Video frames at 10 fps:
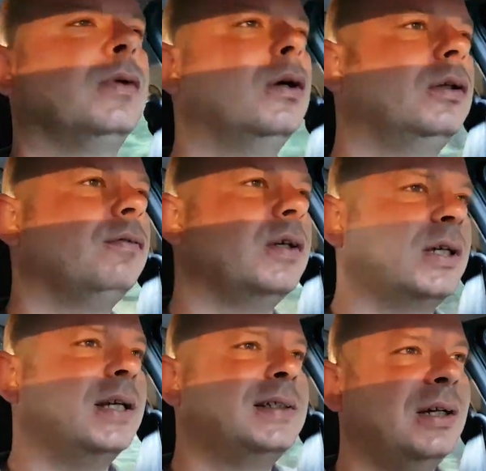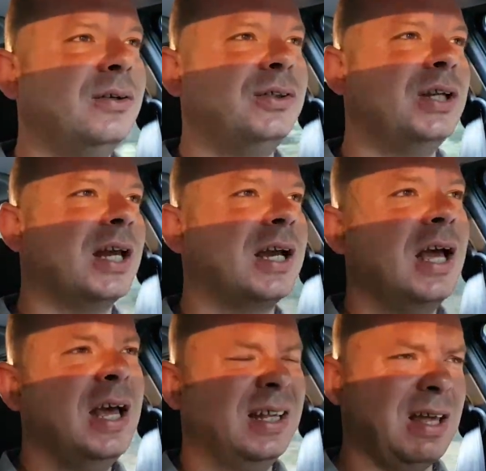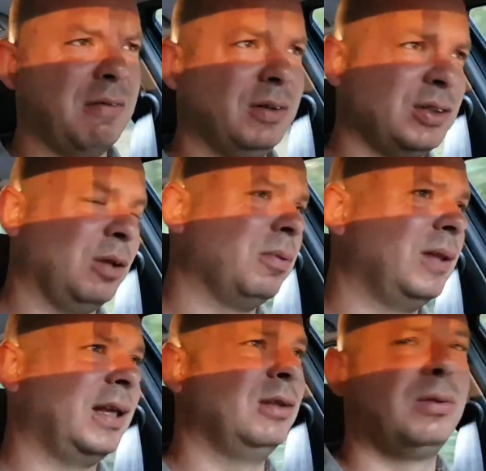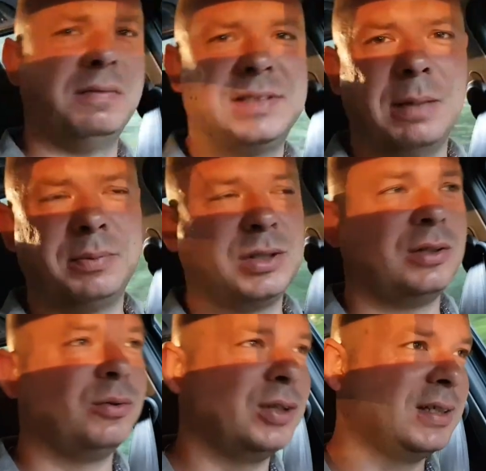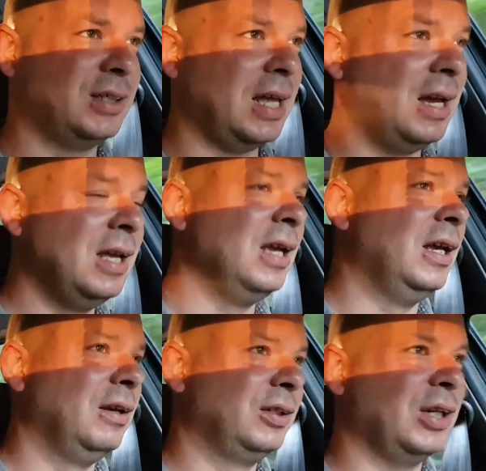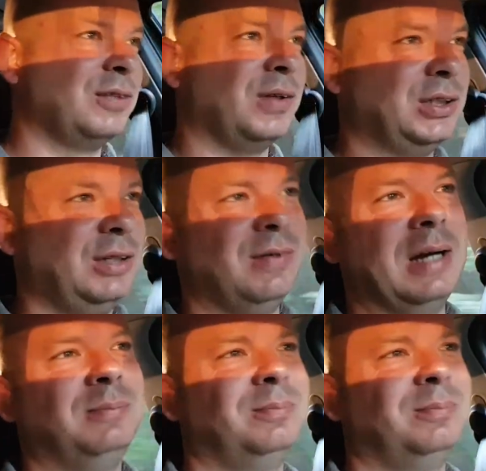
I o tym właśnie jest ten odcinek. Nie wiem, czy to był taki długi wstęp, czy to już jest ta część właściwa.